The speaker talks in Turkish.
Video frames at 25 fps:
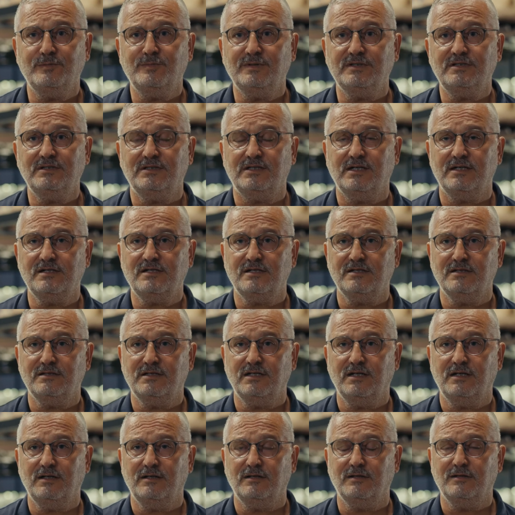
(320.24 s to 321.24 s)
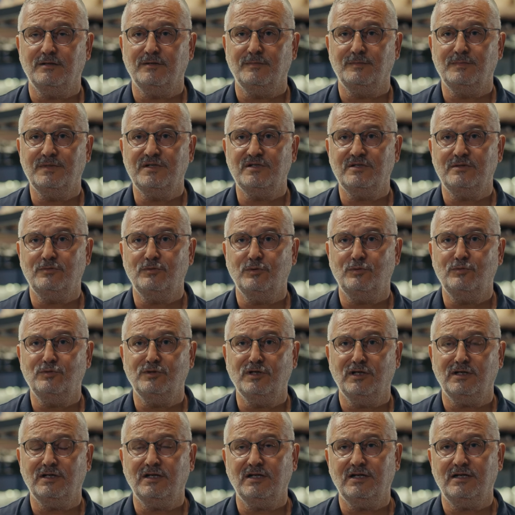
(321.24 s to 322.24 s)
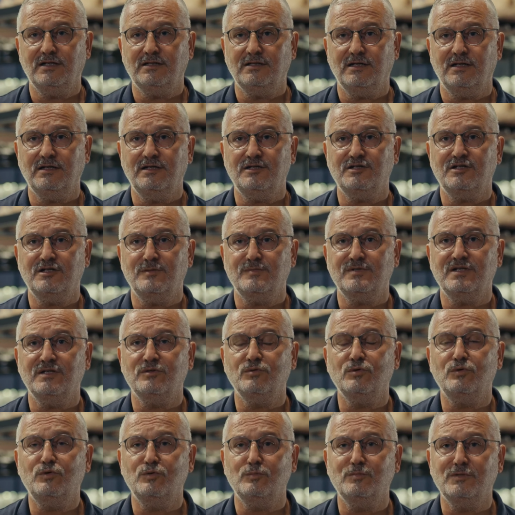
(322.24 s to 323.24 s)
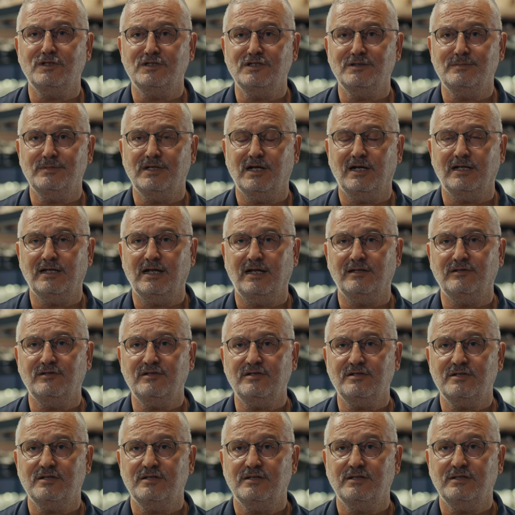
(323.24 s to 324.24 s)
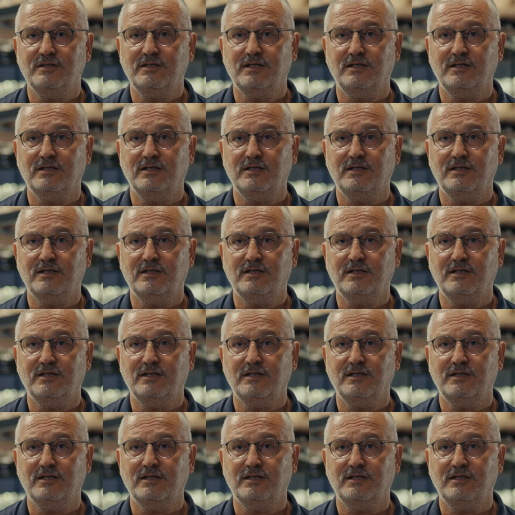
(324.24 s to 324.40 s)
bir batık aslında biz dokunana kadar hiç kimsenin dokunmadığı bir alandır.